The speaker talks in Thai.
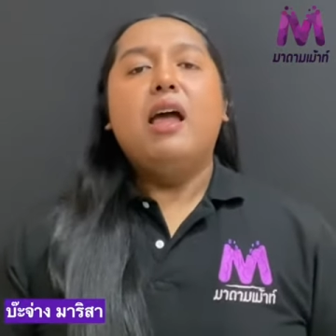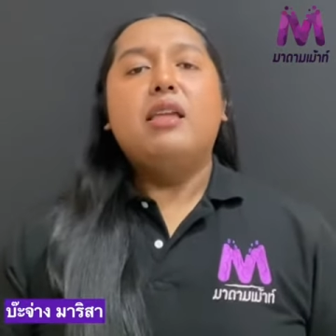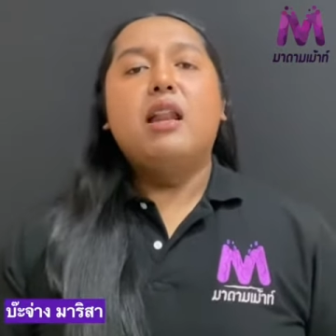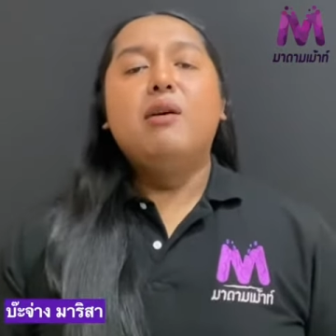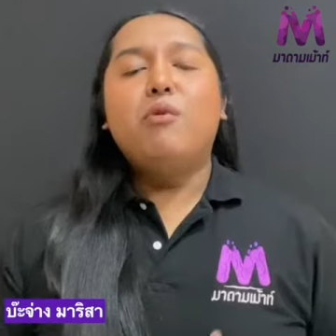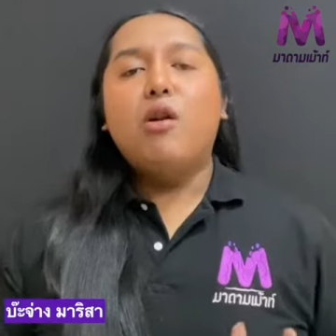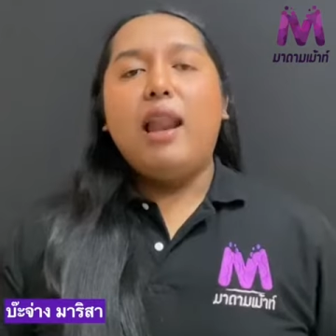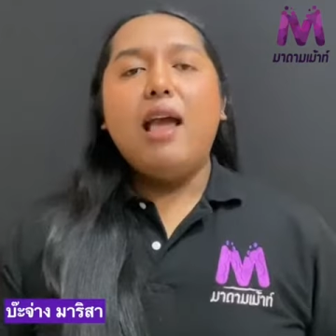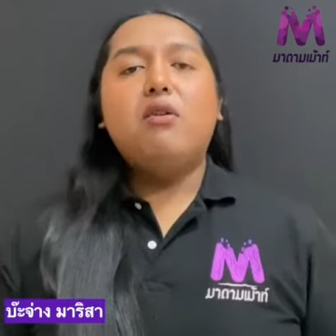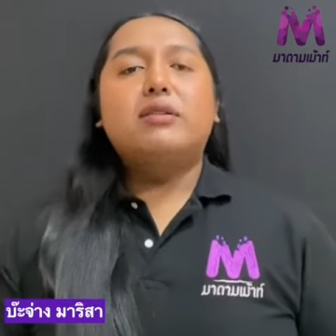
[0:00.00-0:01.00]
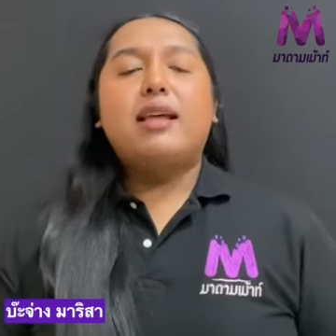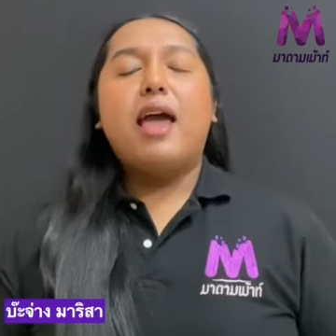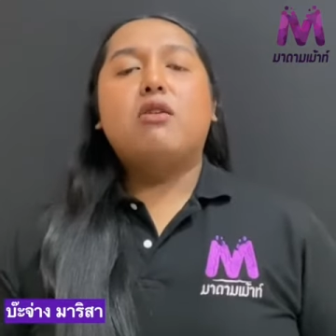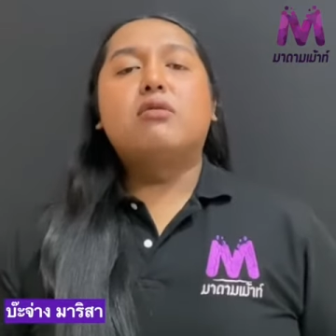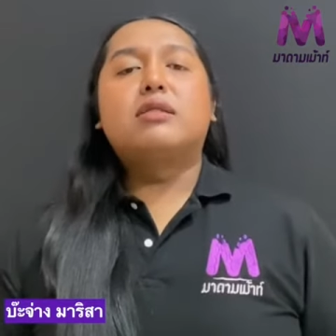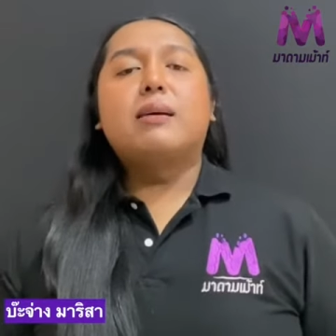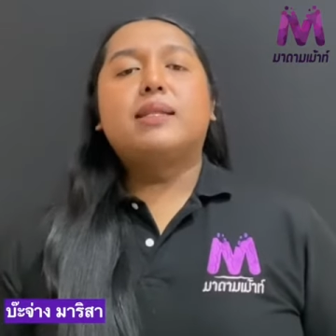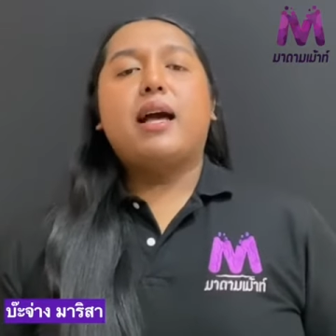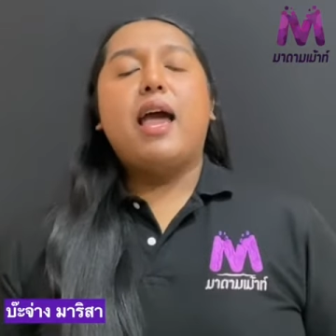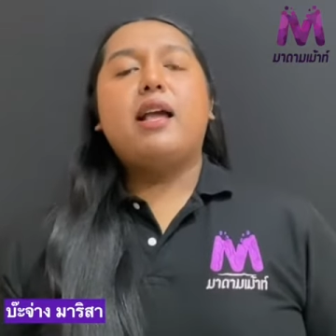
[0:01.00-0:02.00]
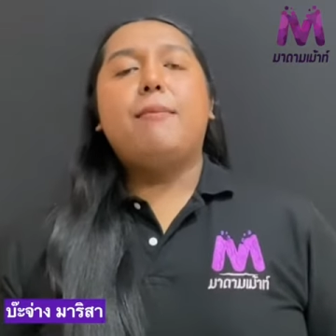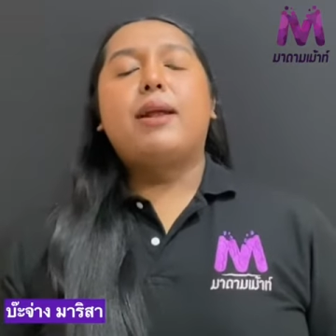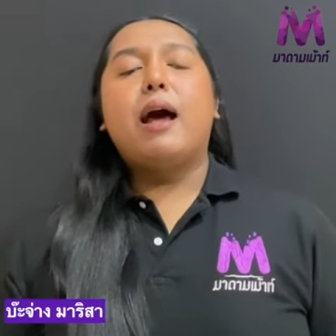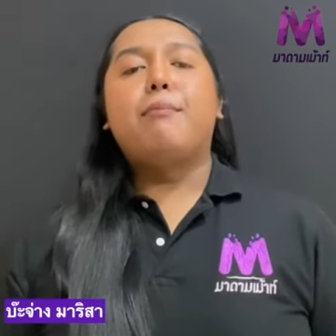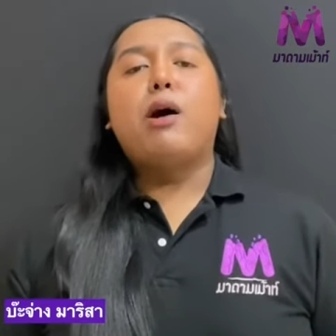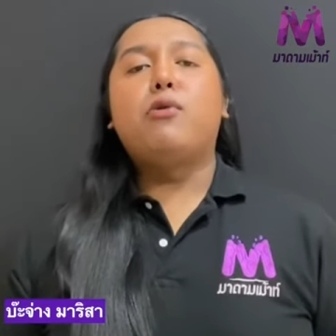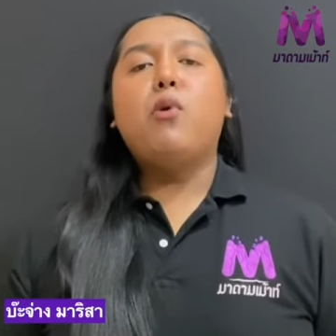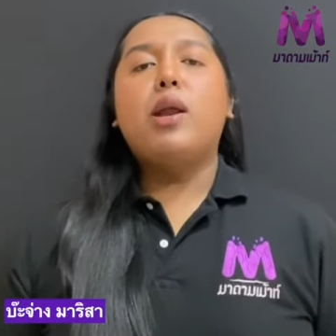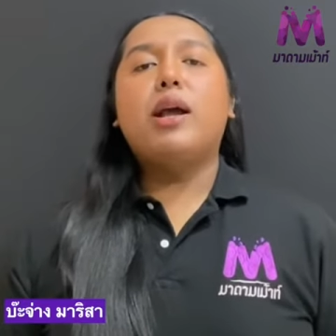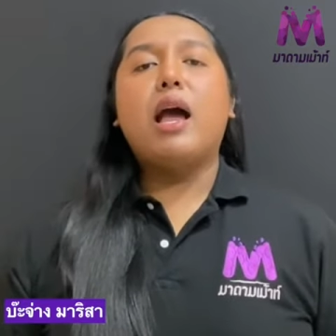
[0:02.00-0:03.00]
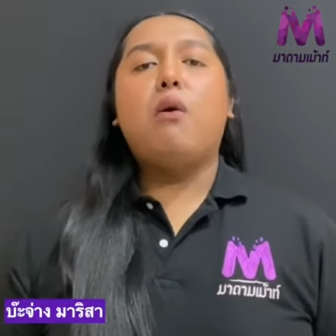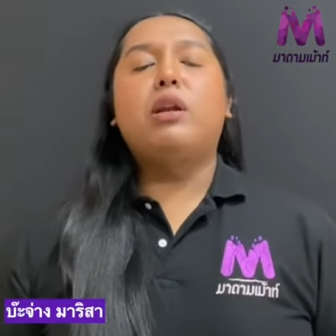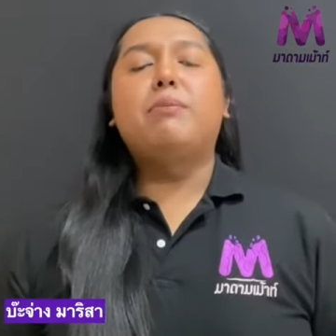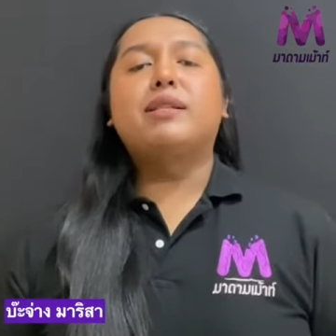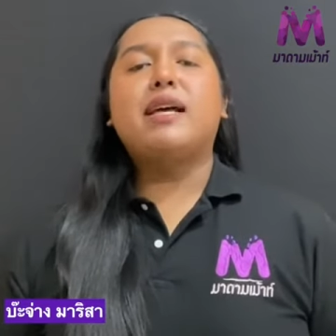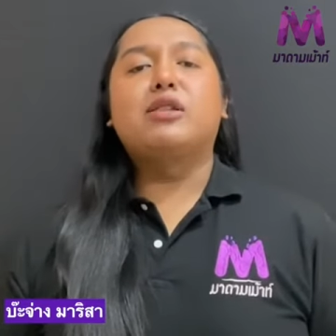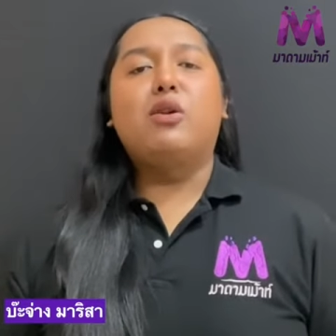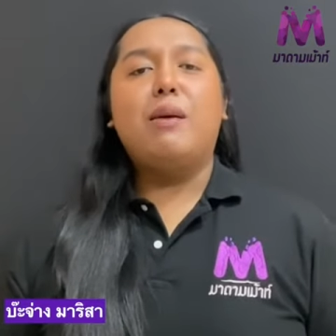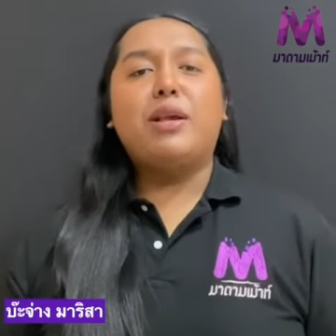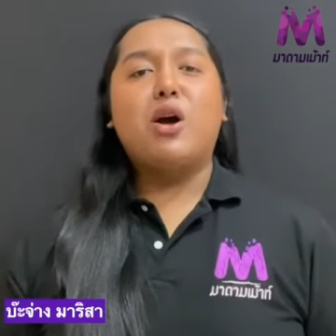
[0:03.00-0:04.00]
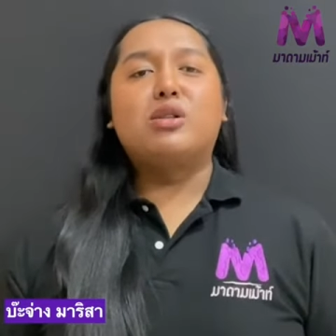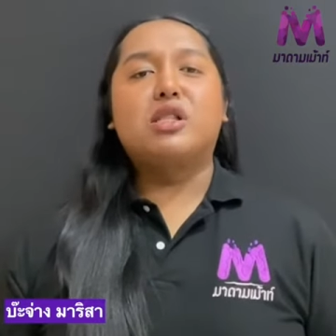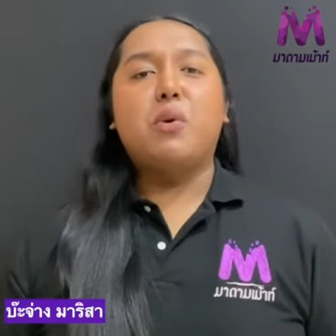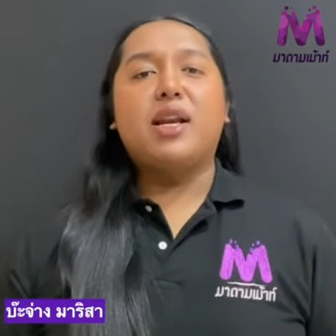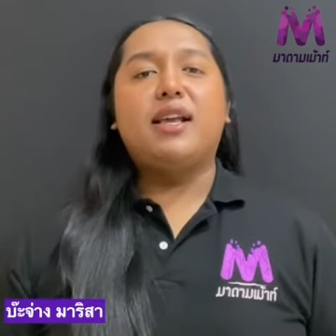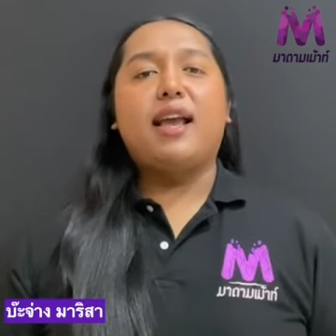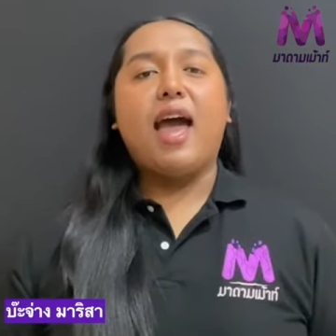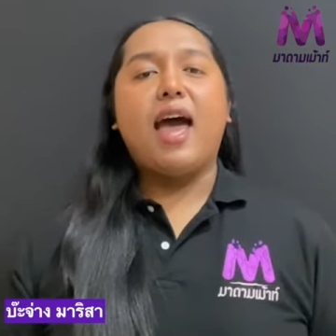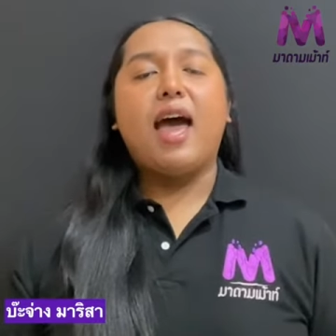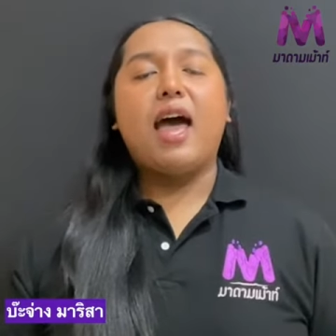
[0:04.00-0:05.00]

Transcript: อย่าลืมกดไลค์กดแชร์กดซับสไครบ์ให้กับมาดามเมาด้วยนะคะวันนี้พระจ่าต้องลาไปก่อนสวัสดีค่ะ